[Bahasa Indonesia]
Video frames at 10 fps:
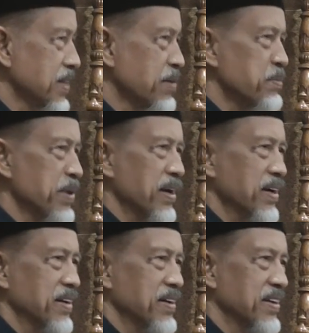camba,
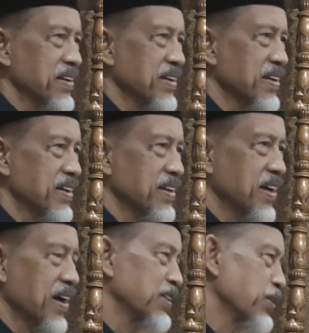
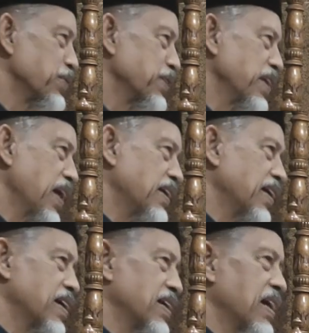atau mungkin
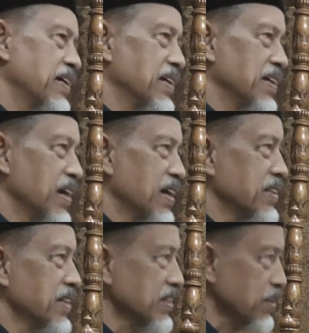ada lagi
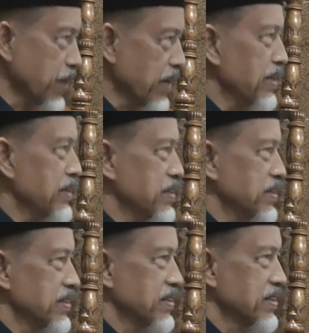alternatif lain.
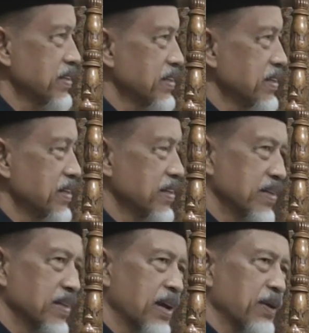
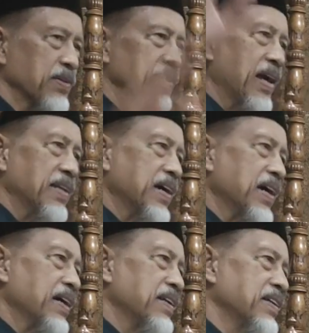Kalau ke
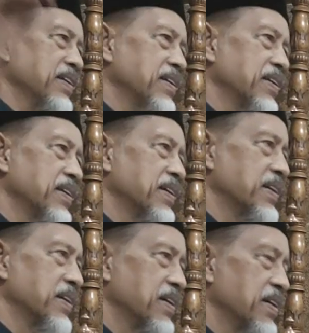selatan
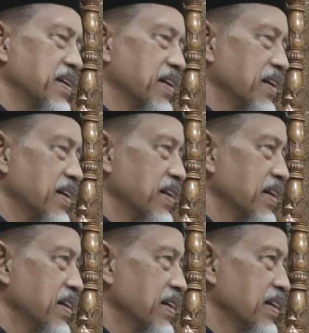
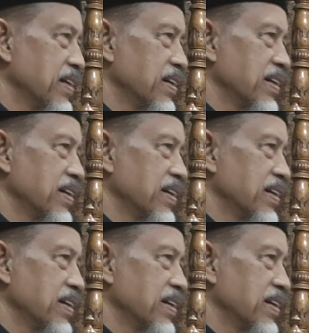uh,